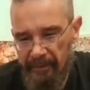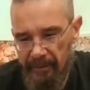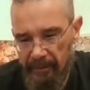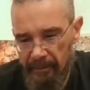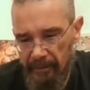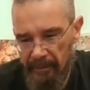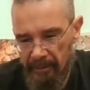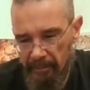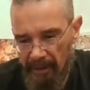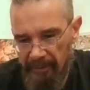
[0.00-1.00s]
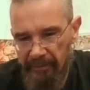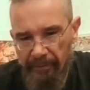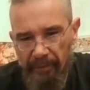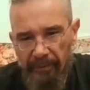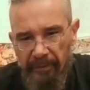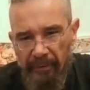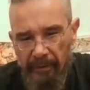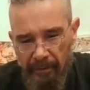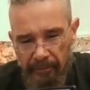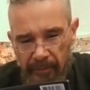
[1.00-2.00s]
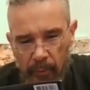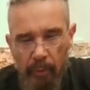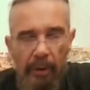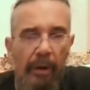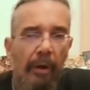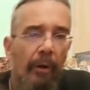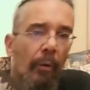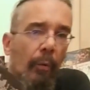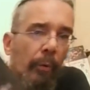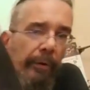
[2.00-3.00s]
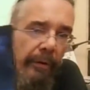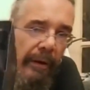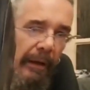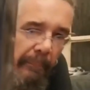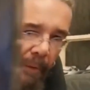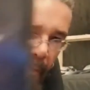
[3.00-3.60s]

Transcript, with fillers: äh, Masterverse-Figur. Äh, Unten haben wir